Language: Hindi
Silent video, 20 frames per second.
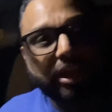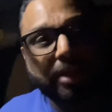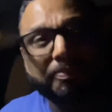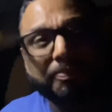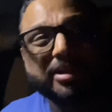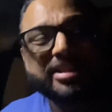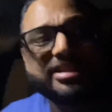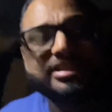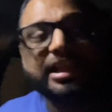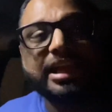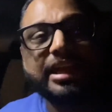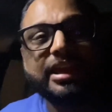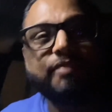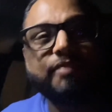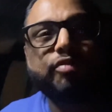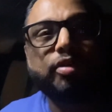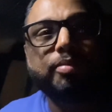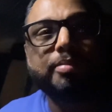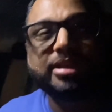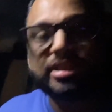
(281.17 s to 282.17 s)
बस यही
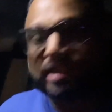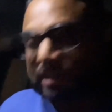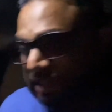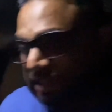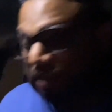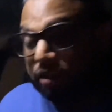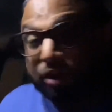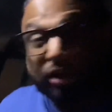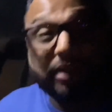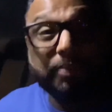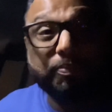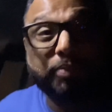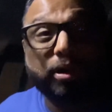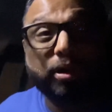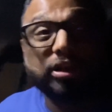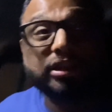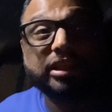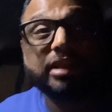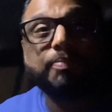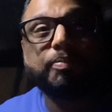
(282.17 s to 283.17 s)
इन्फॉर्मेशन थी और ये
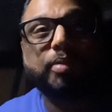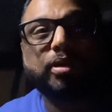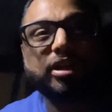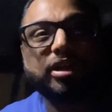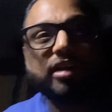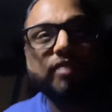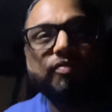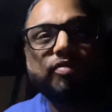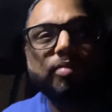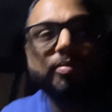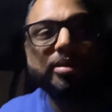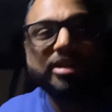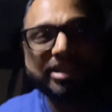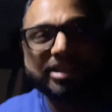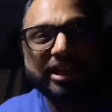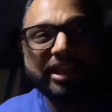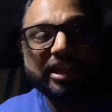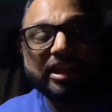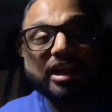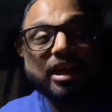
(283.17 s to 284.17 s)
बहुत ही इंपॉर्टेंट
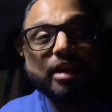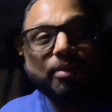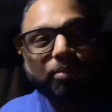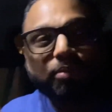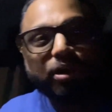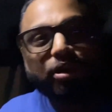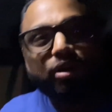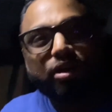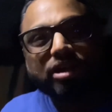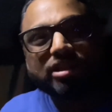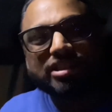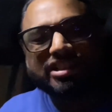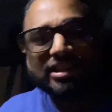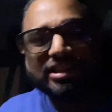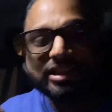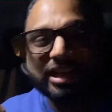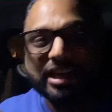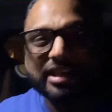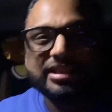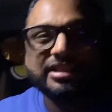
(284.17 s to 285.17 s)
इन्फॉर्मेशन है बिकॉज
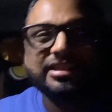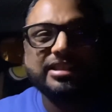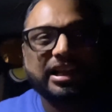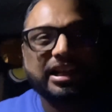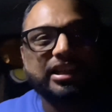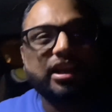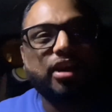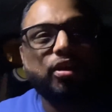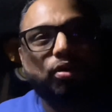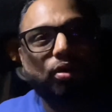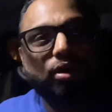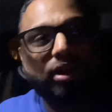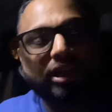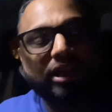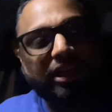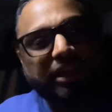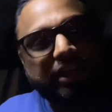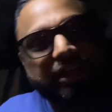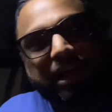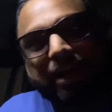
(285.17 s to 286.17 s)
ज़्यादा से ज़्यादा लोग
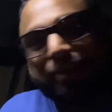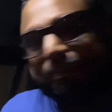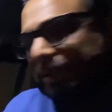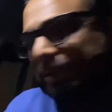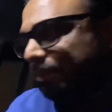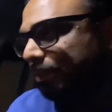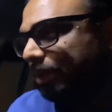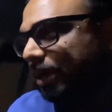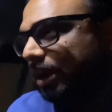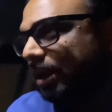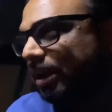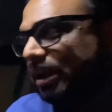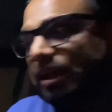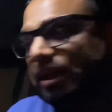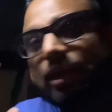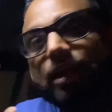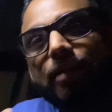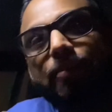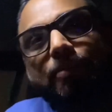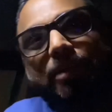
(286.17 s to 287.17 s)
यहाँ पर मैं
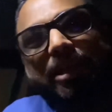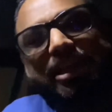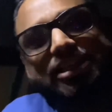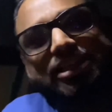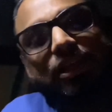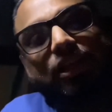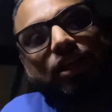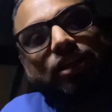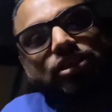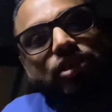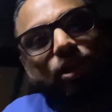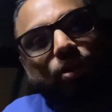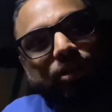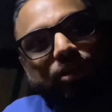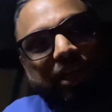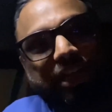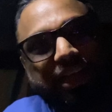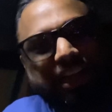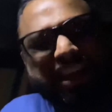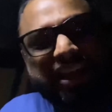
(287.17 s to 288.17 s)
मेरे से
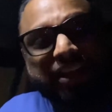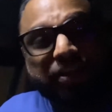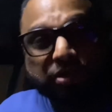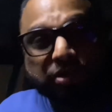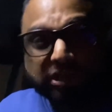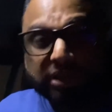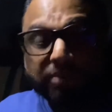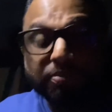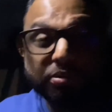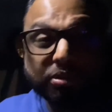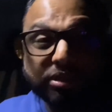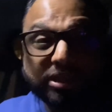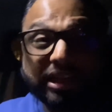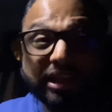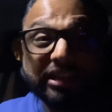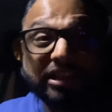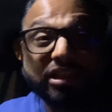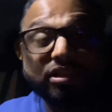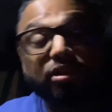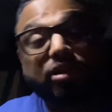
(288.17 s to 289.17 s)
सऊदी के लिए क्वेश्चन पूछते
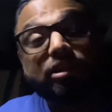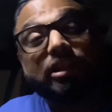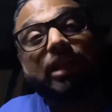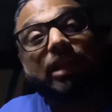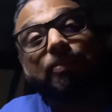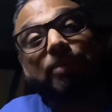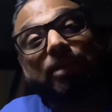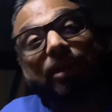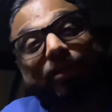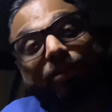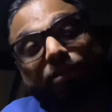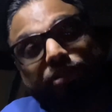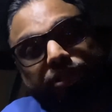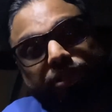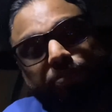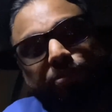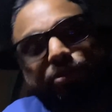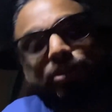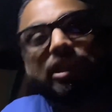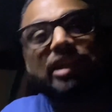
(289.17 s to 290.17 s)
रहते हैं सऊदी अरब के लिए
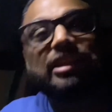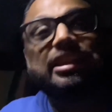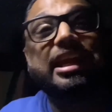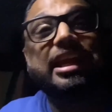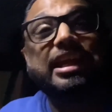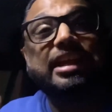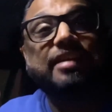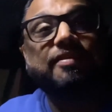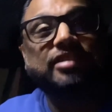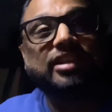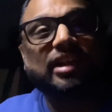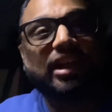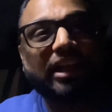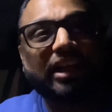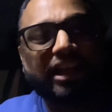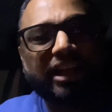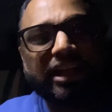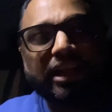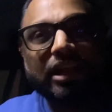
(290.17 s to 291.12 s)
क्वेश्चन पूछते रहते हैं ई वीज़ा के